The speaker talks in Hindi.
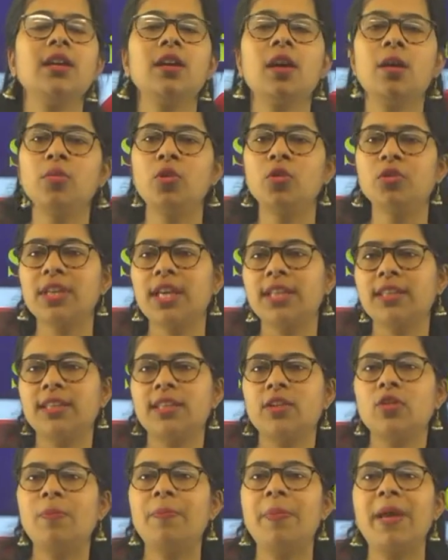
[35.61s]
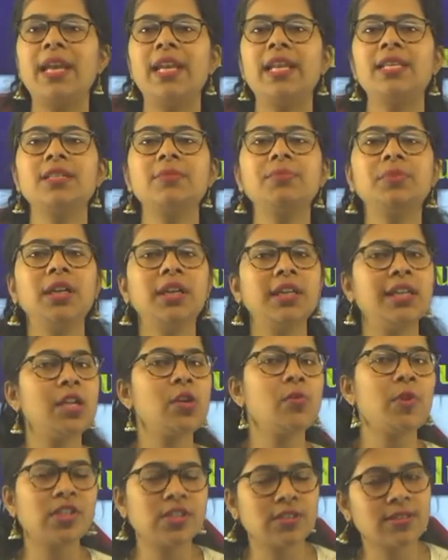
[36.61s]
हम लोग देखते देखो पहले जब थर्टी
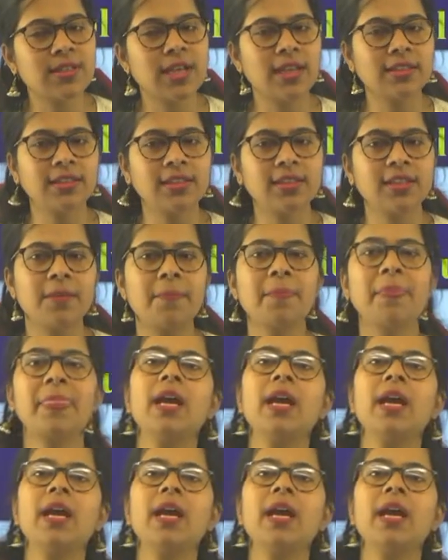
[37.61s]
क्वेश्चन आते थे